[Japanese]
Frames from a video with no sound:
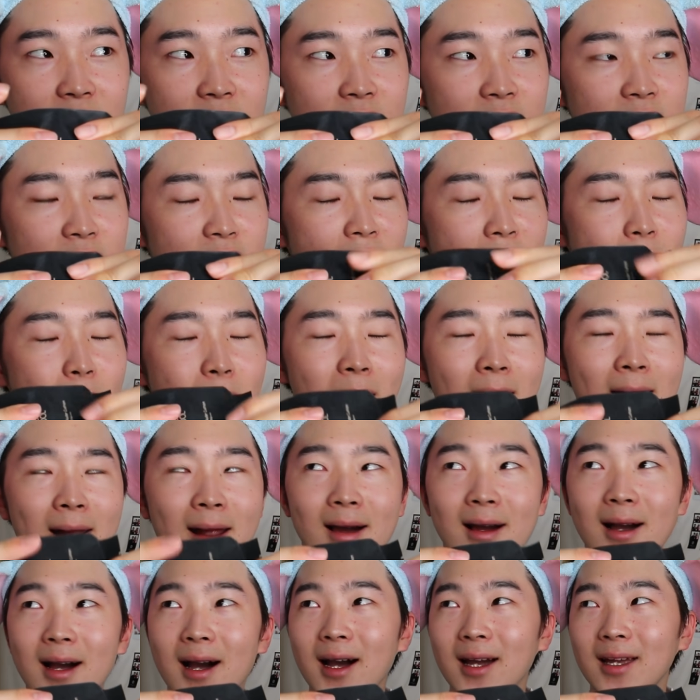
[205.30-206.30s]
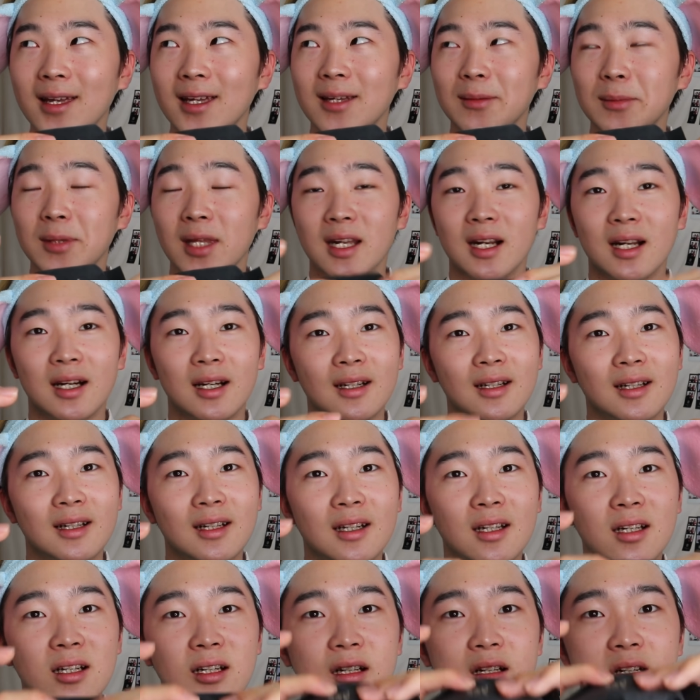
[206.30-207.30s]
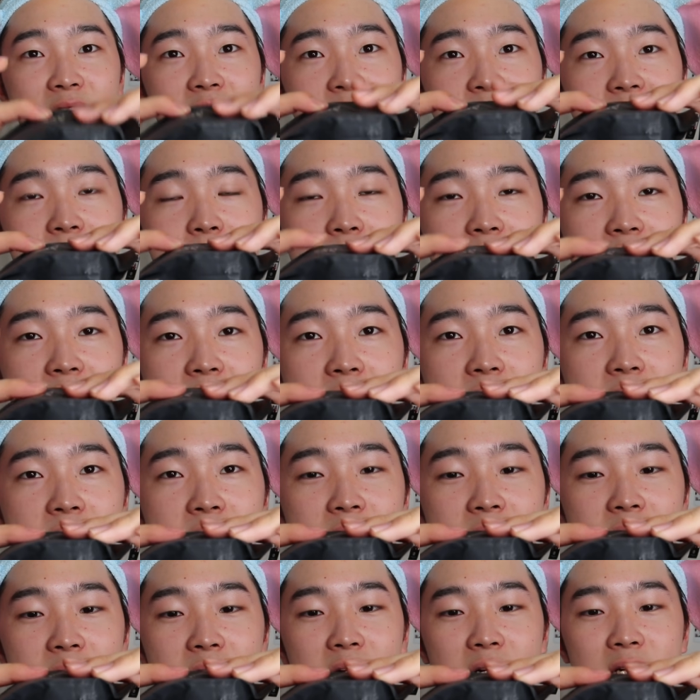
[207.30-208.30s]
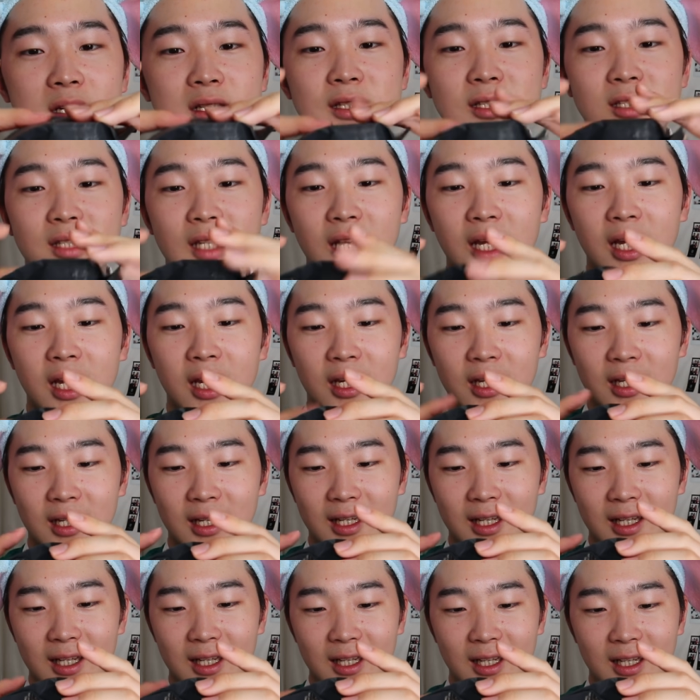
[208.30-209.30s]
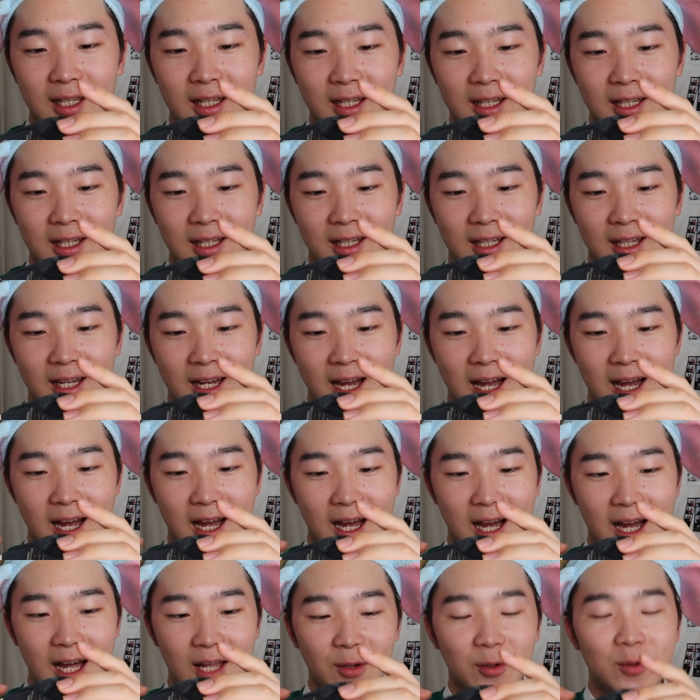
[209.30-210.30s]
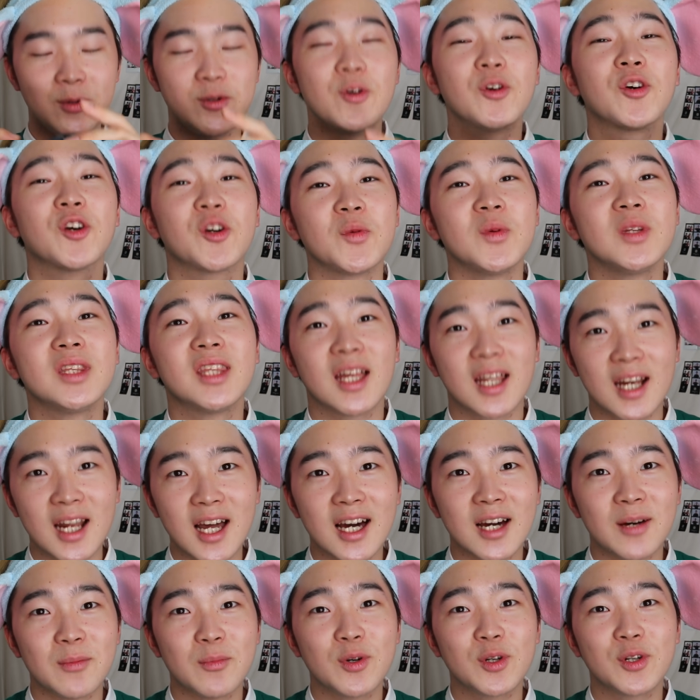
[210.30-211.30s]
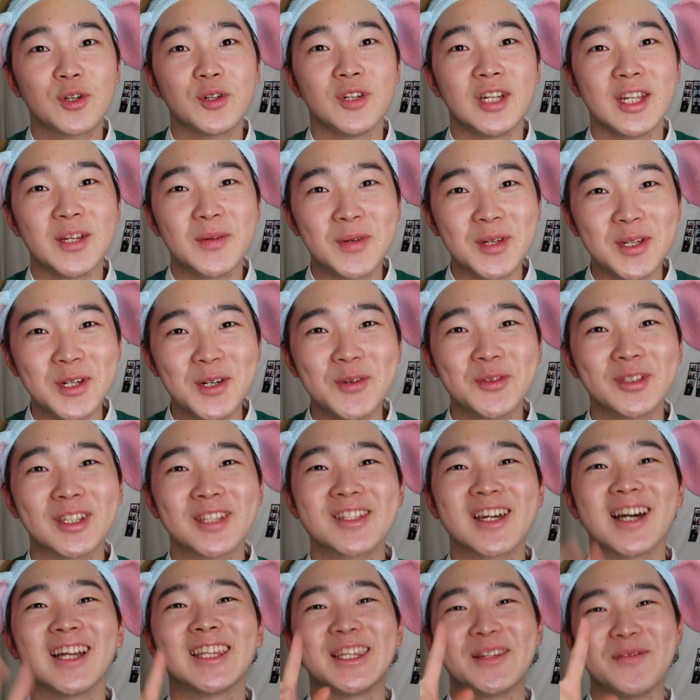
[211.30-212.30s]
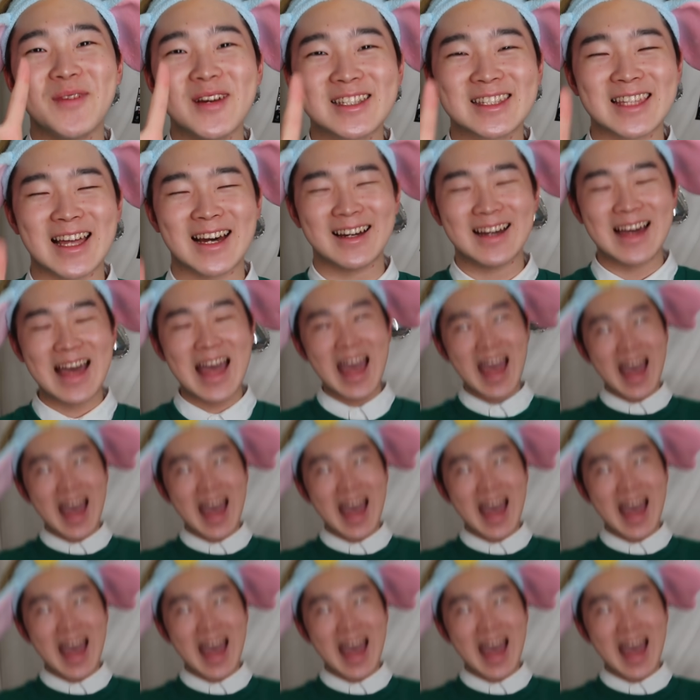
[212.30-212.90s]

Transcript: 柔らかいみたいな。みたいな感じで、よく見たら、僕、リフィルを2つ買ってました。